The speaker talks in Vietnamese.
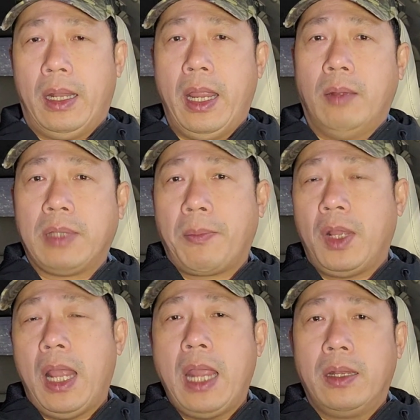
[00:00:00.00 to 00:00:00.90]
thì ông trump
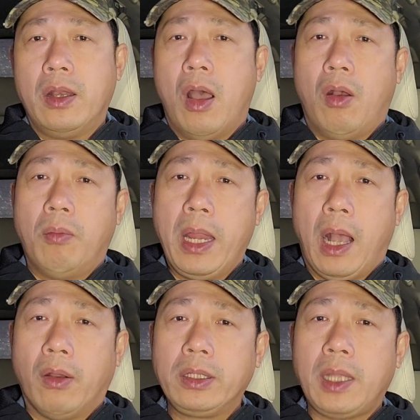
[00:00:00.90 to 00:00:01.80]
nói ê đồ bị
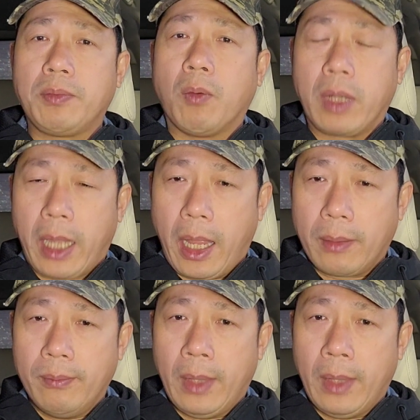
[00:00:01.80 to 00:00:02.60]
ổi tiếp tục rồi kìa